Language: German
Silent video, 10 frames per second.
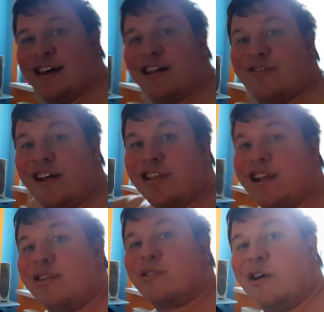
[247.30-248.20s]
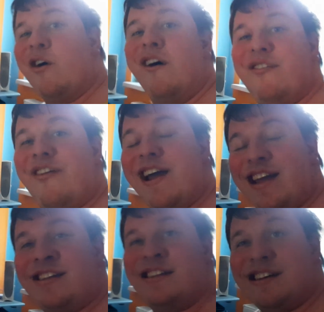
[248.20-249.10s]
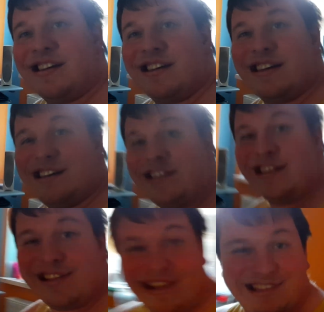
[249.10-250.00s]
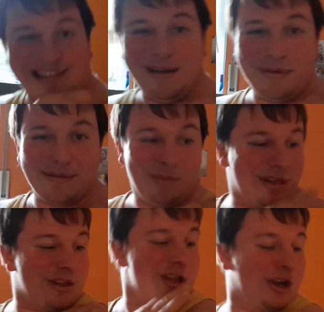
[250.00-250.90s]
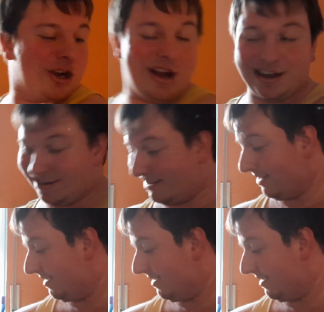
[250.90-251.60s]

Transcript: Das Fenster ist sogar offen. Und ich sitze hier mit Muskelshirt.